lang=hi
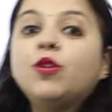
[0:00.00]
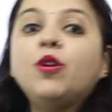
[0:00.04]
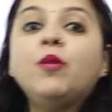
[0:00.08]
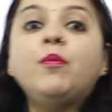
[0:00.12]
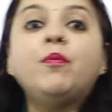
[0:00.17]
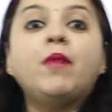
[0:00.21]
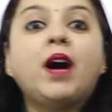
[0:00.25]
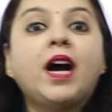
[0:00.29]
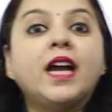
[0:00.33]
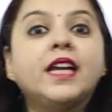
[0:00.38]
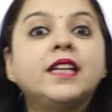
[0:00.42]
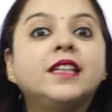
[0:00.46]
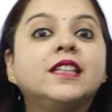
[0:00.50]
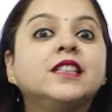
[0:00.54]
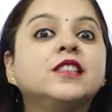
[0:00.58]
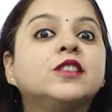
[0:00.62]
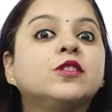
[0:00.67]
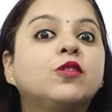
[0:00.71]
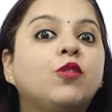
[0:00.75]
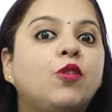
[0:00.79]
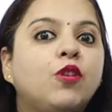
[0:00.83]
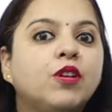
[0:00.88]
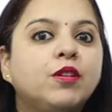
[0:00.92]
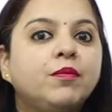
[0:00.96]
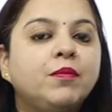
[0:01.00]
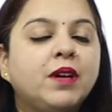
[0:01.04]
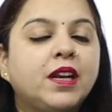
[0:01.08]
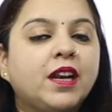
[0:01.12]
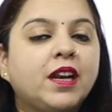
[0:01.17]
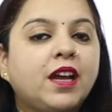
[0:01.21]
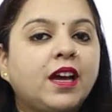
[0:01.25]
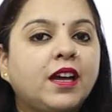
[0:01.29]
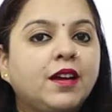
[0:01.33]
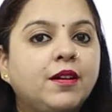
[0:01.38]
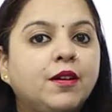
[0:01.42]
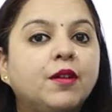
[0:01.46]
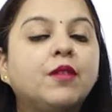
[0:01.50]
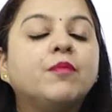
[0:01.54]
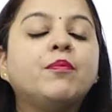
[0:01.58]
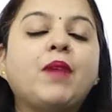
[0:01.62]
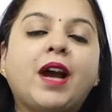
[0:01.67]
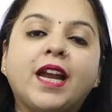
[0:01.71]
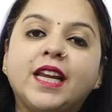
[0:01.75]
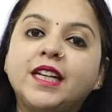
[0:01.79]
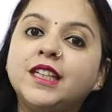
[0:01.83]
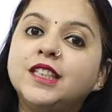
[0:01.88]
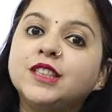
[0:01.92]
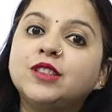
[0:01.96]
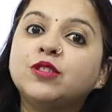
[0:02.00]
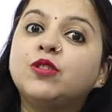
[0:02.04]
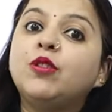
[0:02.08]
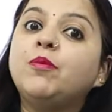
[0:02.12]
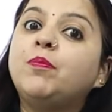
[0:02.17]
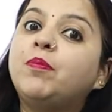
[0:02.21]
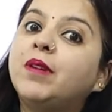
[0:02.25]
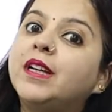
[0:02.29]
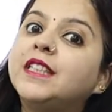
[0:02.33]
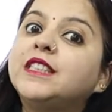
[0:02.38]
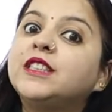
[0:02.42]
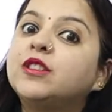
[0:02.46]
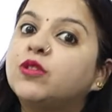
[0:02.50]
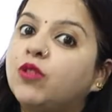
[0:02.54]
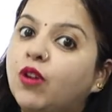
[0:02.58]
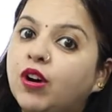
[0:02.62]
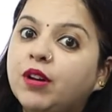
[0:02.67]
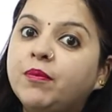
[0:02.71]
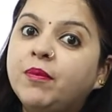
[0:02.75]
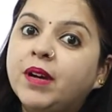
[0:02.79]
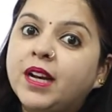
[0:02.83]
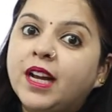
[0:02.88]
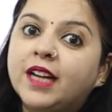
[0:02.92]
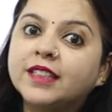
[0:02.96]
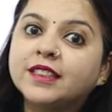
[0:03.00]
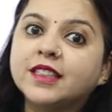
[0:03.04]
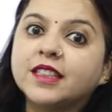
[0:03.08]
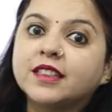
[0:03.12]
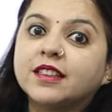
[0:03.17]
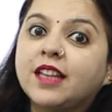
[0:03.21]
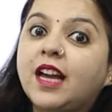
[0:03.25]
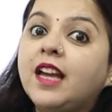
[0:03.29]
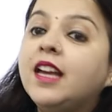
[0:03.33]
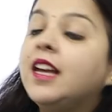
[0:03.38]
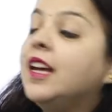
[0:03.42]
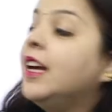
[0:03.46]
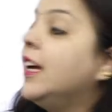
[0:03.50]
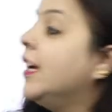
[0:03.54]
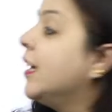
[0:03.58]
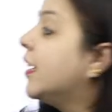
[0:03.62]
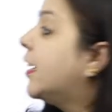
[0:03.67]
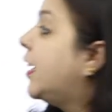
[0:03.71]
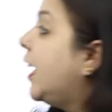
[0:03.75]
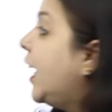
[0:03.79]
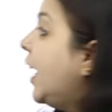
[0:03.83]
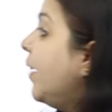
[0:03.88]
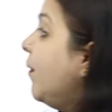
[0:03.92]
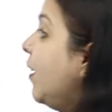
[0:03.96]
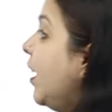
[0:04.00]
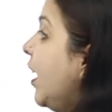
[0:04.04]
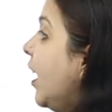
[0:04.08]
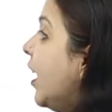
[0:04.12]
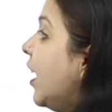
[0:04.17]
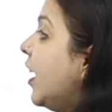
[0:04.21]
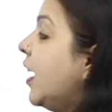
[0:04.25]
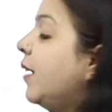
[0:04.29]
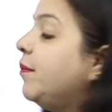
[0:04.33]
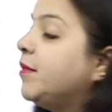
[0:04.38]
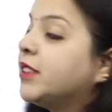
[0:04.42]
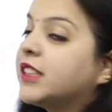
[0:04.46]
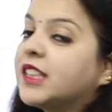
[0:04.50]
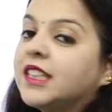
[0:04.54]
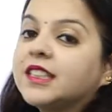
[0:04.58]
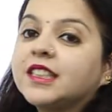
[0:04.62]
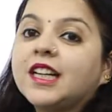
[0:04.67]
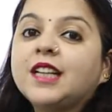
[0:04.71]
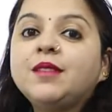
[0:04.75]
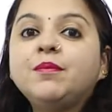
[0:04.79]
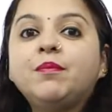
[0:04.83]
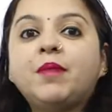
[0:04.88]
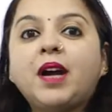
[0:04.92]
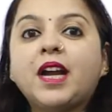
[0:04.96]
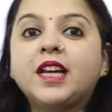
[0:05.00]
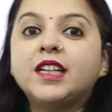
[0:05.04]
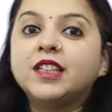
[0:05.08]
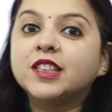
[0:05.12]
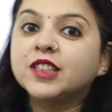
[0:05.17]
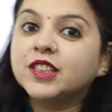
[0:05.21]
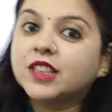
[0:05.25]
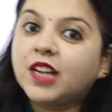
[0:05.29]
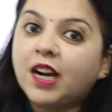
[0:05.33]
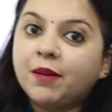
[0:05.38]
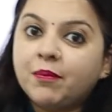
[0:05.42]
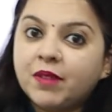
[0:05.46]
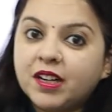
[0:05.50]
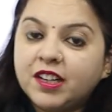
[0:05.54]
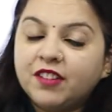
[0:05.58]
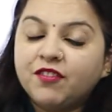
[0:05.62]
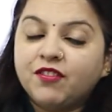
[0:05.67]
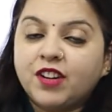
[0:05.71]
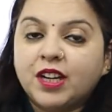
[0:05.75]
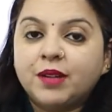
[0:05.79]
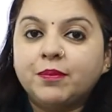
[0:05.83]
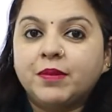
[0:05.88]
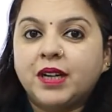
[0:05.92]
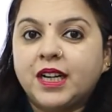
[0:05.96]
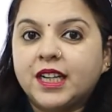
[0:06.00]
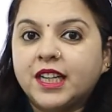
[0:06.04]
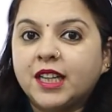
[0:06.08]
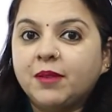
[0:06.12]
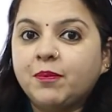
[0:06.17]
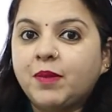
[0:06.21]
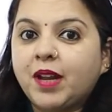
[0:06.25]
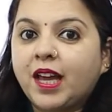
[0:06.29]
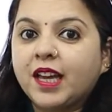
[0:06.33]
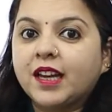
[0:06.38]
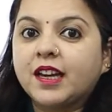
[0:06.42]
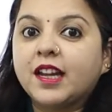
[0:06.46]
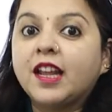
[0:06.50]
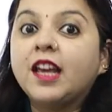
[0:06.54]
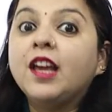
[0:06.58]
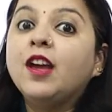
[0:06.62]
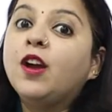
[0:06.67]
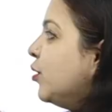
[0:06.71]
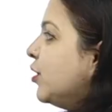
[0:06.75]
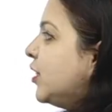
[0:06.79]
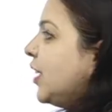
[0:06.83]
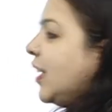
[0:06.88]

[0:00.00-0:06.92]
को माइनस कौन बना माइनस को प्लस कौन बना सकता है केवल अगर हम इसके साथ माइनस इसका वन मल्टीप्लाई करें तो